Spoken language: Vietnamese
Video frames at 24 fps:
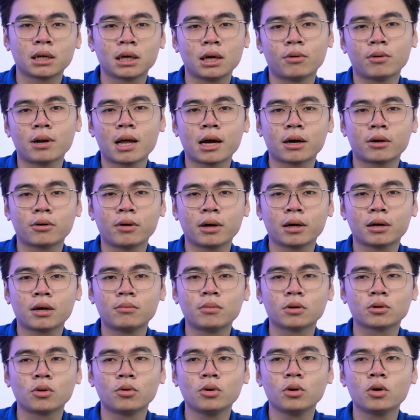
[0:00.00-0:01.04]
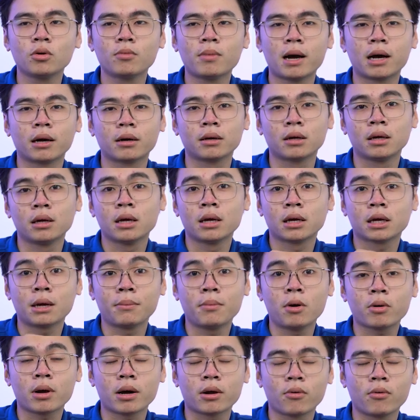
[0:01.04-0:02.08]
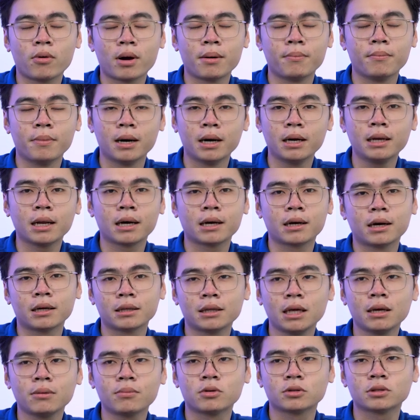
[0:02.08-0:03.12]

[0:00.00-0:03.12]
hiệu năng nó lại không được tối ưu bằng các mẫu card đồ họa mới là giê tê ích